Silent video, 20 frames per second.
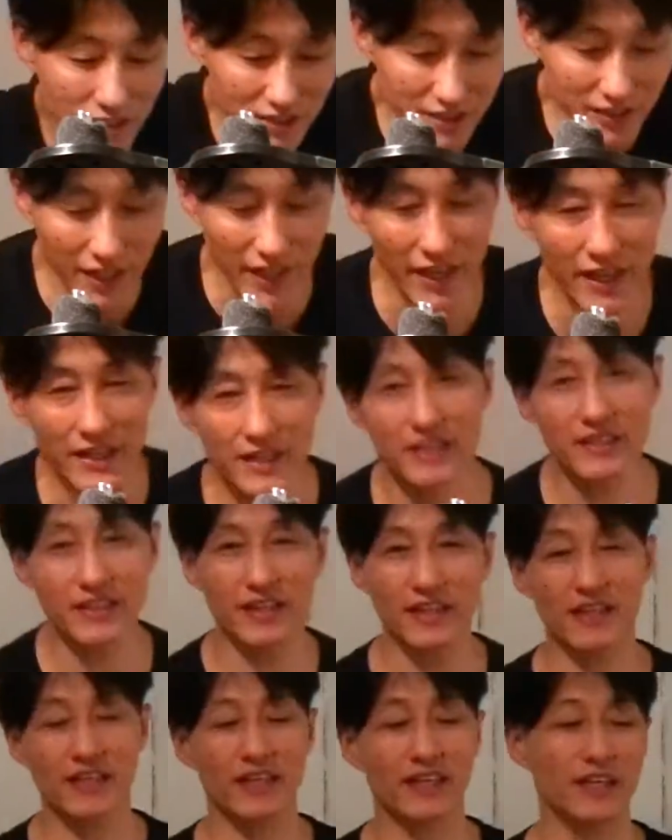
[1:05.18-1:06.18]
で、
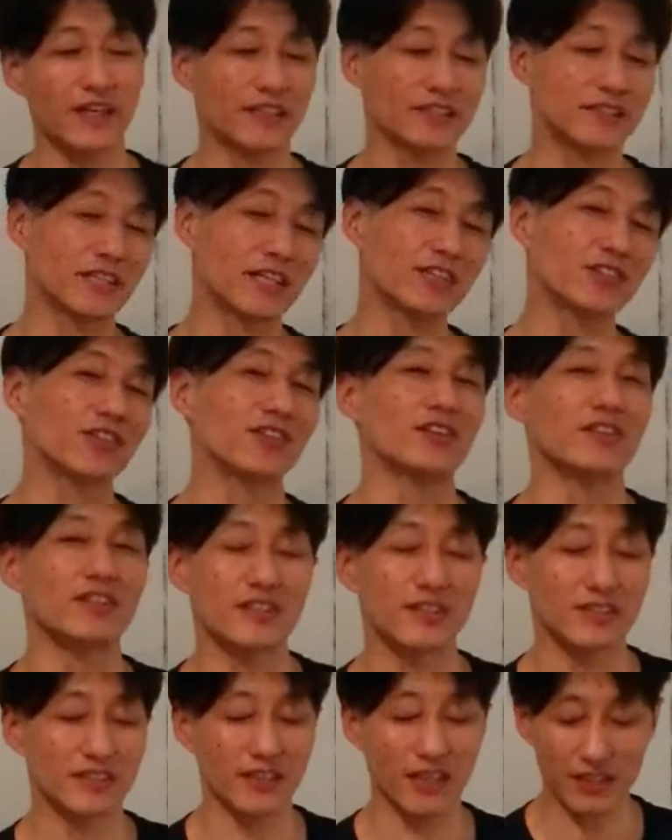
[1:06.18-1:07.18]
えー、ちゃんと
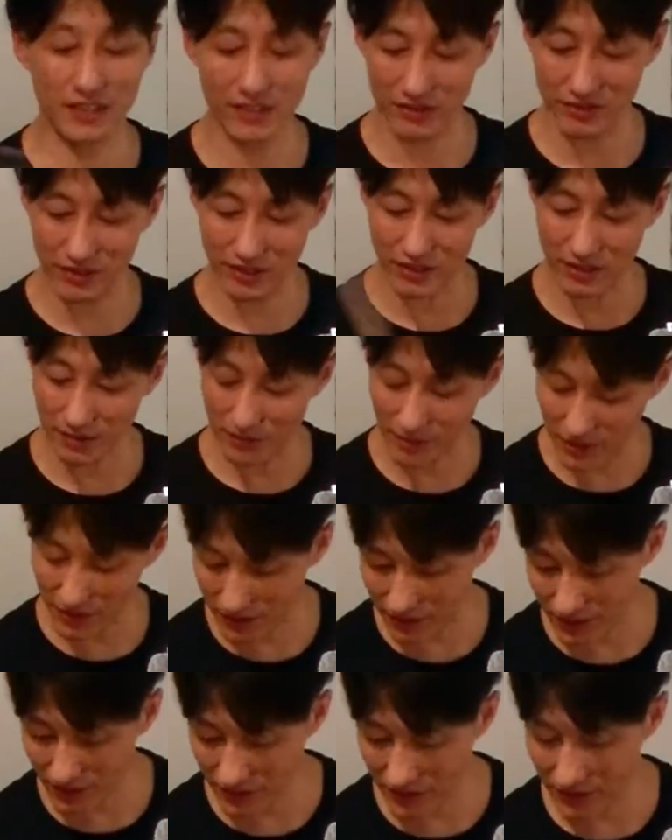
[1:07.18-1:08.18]
鳴ってくれてま
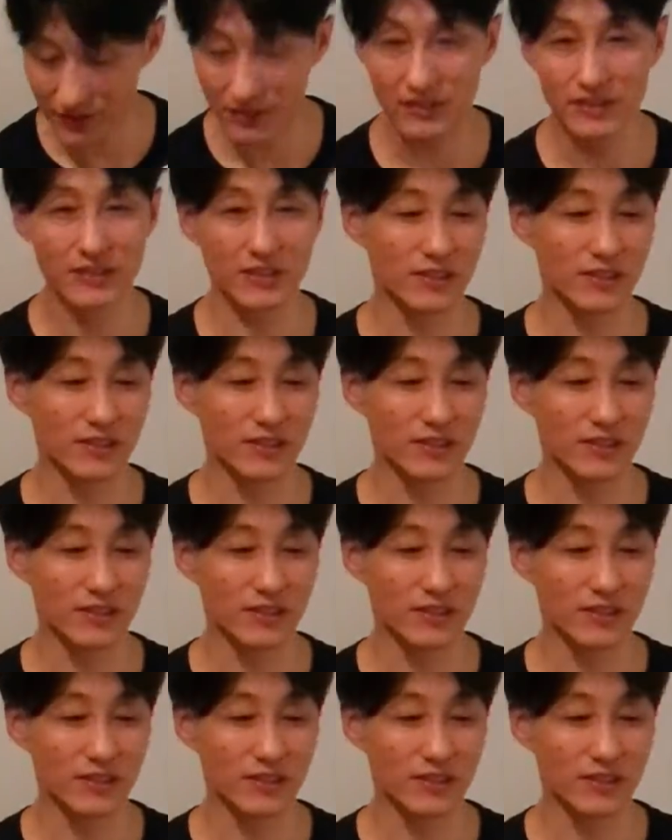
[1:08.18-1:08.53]
す。